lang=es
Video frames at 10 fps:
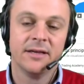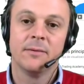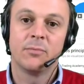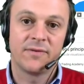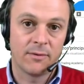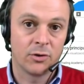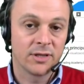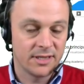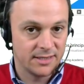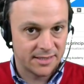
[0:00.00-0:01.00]
Por favor,
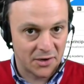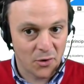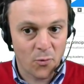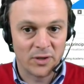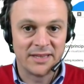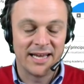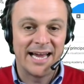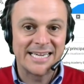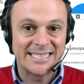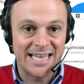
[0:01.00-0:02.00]
Tenedlo en cuenta,
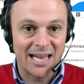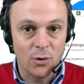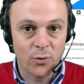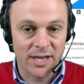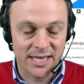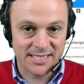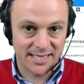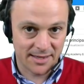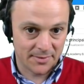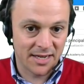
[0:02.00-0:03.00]
hasta el lunes
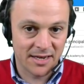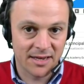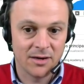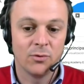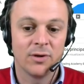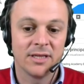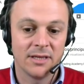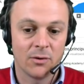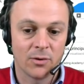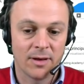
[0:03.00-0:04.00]
que viene, el lunes día
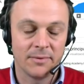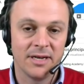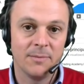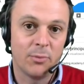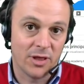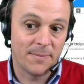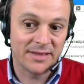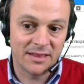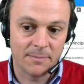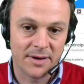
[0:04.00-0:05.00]
1 de abril, podéis
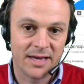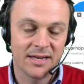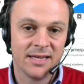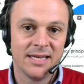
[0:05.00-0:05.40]
participar.